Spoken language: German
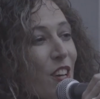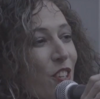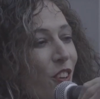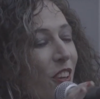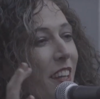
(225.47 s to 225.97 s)

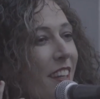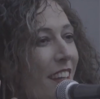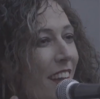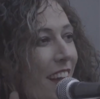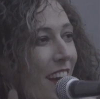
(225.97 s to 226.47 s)
sondern
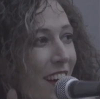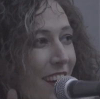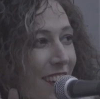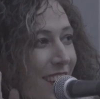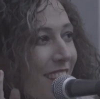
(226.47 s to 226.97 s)

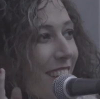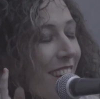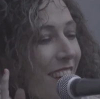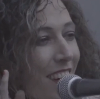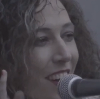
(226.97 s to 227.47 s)
er
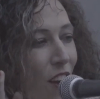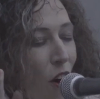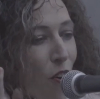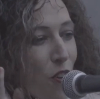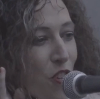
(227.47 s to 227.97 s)

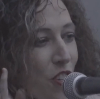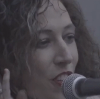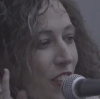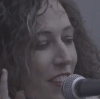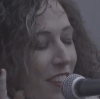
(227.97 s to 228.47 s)
lauscht
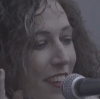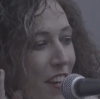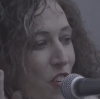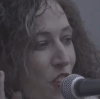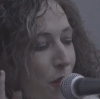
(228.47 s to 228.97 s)

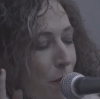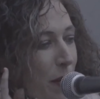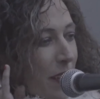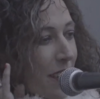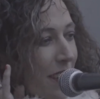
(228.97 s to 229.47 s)
der
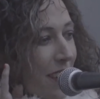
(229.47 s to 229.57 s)
Stimme